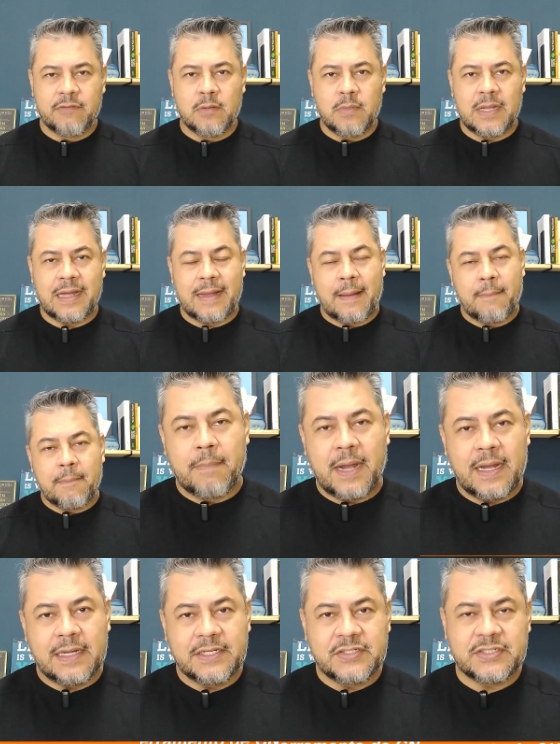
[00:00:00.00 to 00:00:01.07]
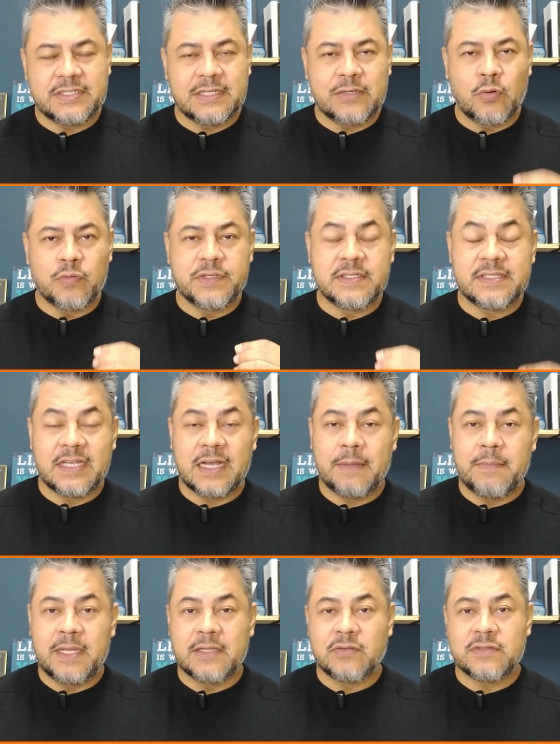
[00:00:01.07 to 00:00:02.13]
Vamos lá. Baixa ou
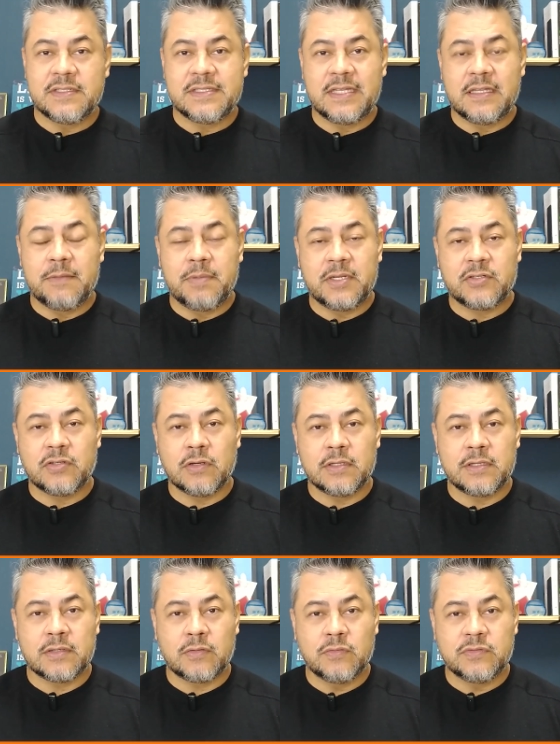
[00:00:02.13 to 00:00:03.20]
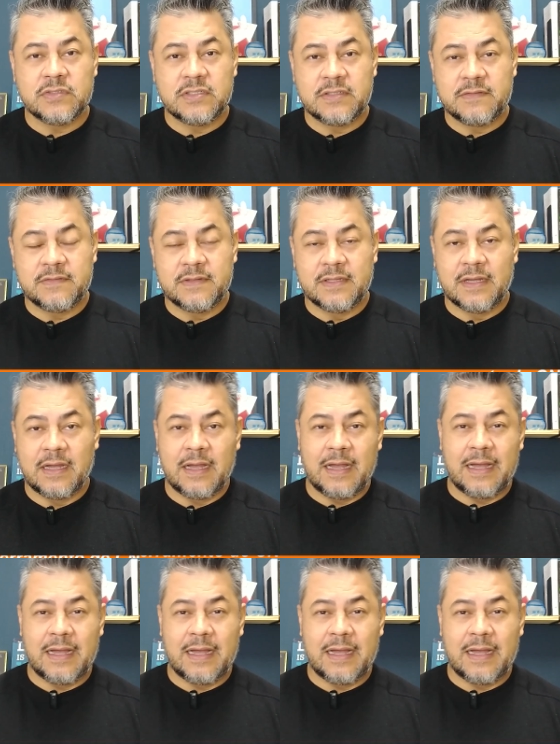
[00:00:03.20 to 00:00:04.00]
encerramento de CNPJ com dívida.